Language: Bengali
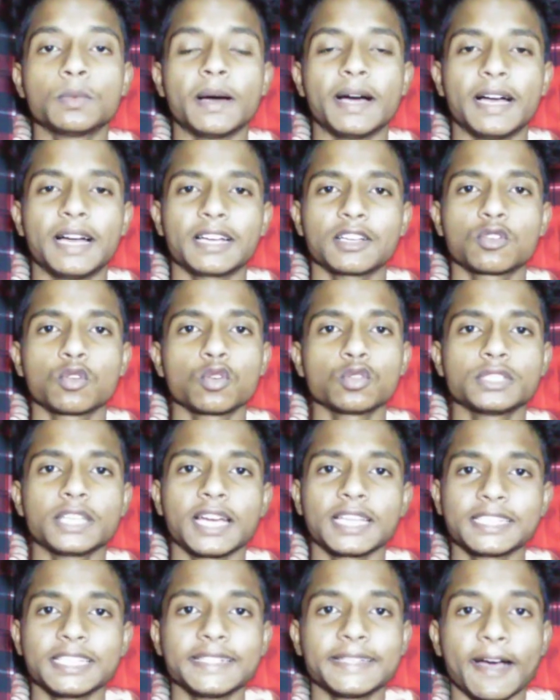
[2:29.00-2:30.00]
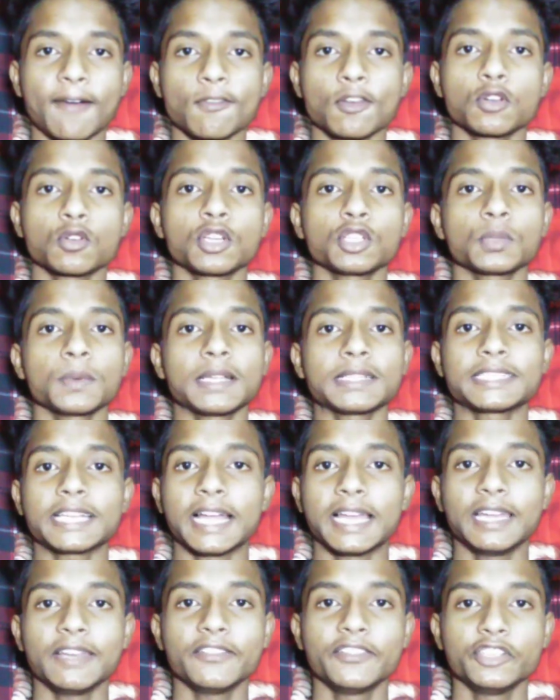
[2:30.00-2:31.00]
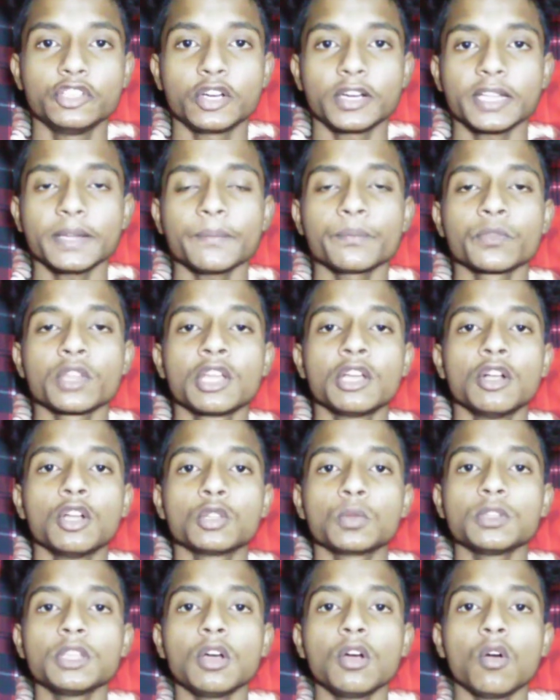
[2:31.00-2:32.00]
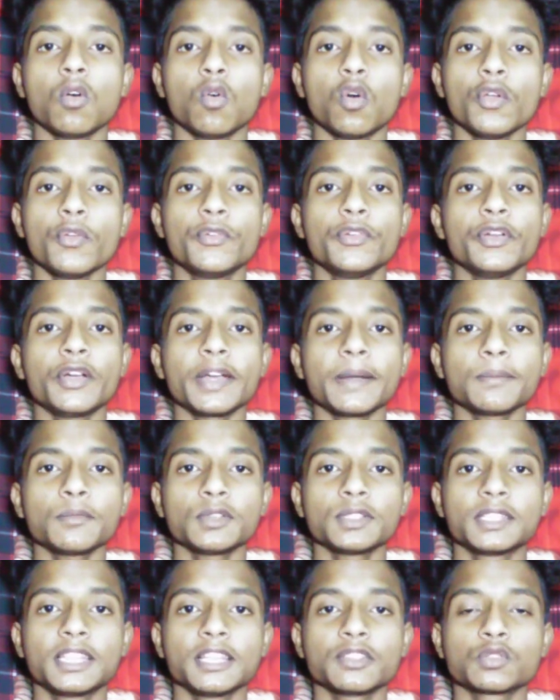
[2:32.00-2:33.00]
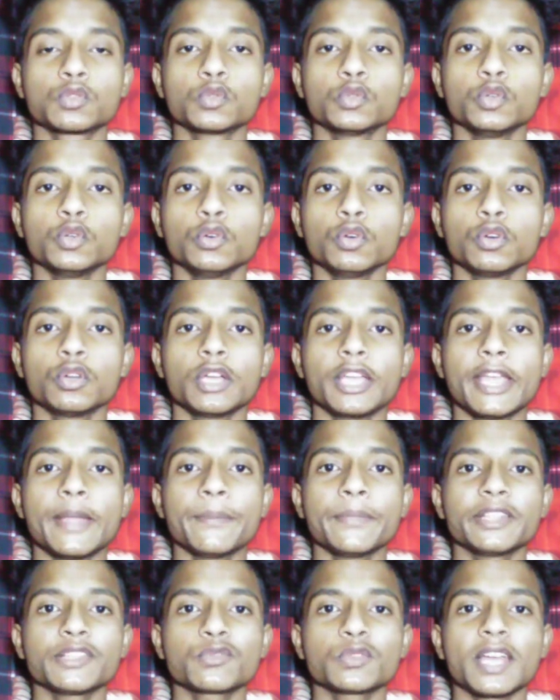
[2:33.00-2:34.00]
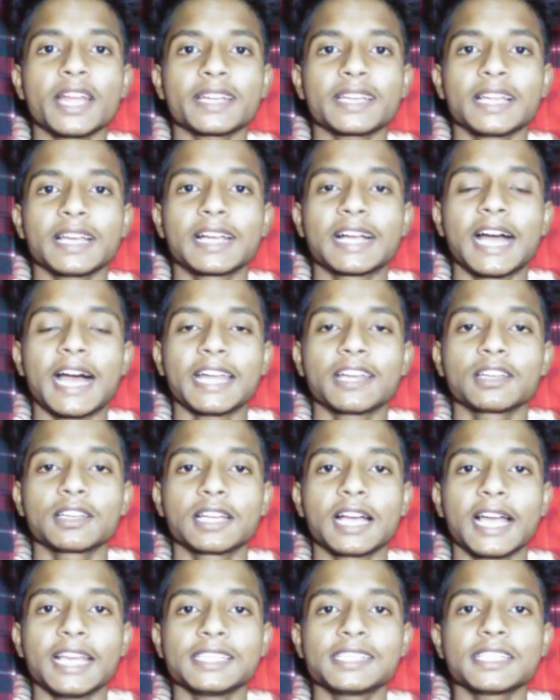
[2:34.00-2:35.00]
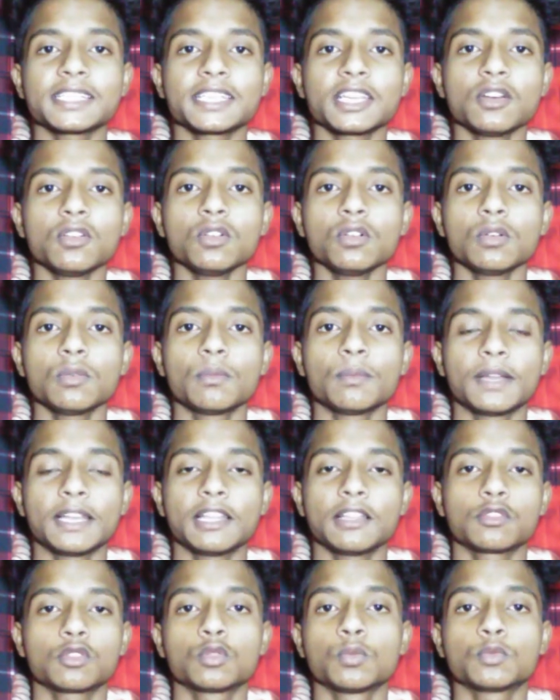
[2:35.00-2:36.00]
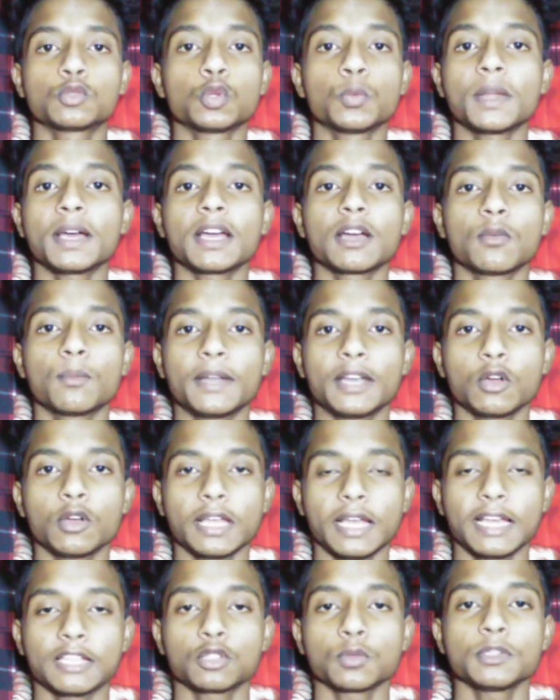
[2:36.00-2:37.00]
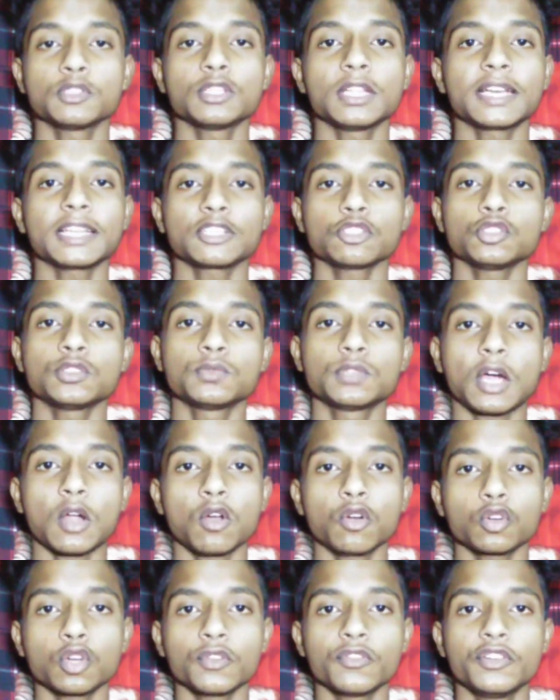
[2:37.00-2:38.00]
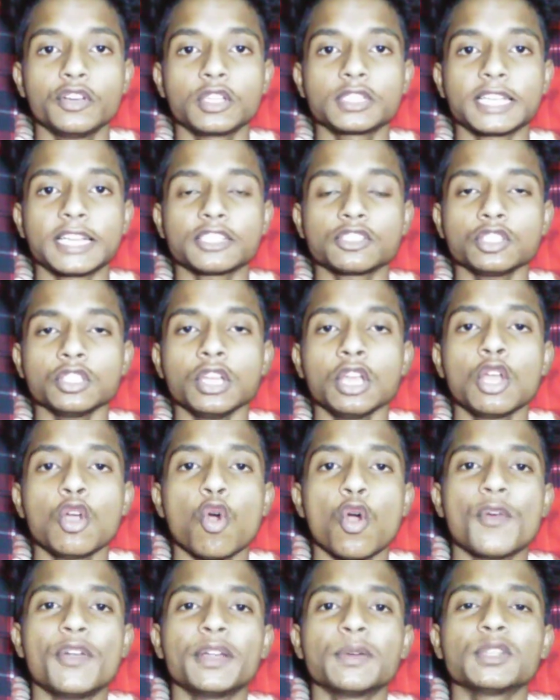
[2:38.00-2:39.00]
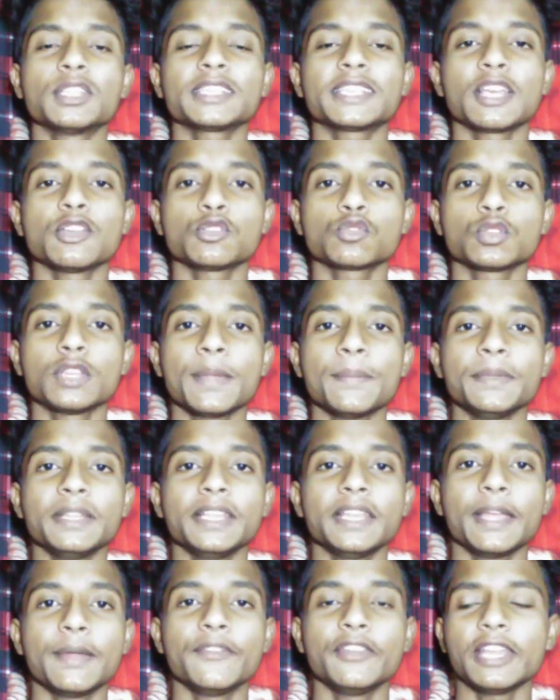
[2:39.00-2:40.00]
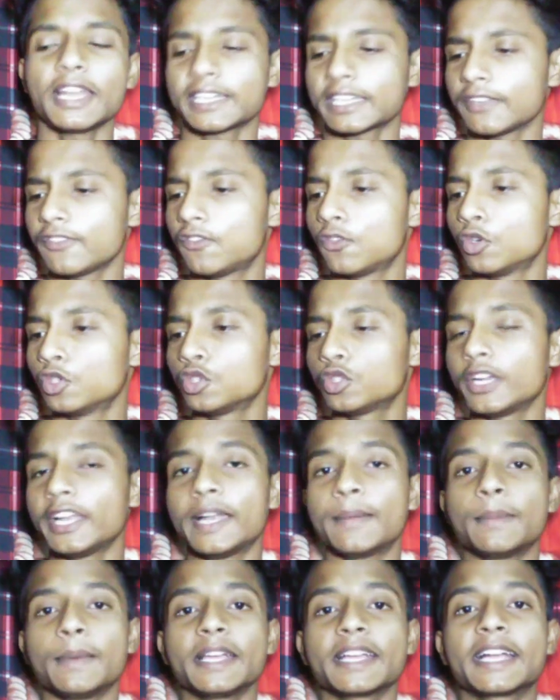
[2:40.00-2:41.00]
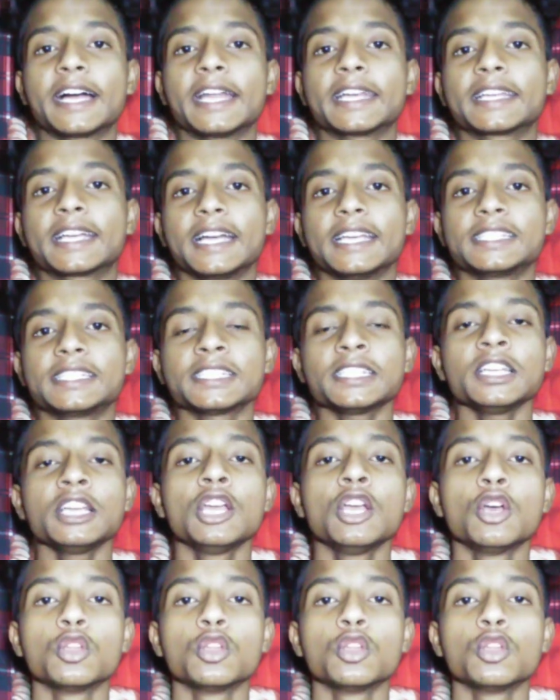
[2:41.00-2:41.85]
বা কোনো জায়গা থেকে ডাউনলোড করে তোমরা ছাড়লে ভিডিওটা তোমরা ওই ভিডিওটার মধ্যে শুধু এমনি শুধু একটা গান গাইছে কেউ মানে তোমরা মানে ওই হ্যাঁ তোমরা যদি একটা কিছু ডাউনলোড করে ভিডিও ছাড়ছো ওই ভিডিওর মধ্যে কেউ শুধু এমনি এমনি একটা ফোন ধরে এরমভাবে গান গাইছে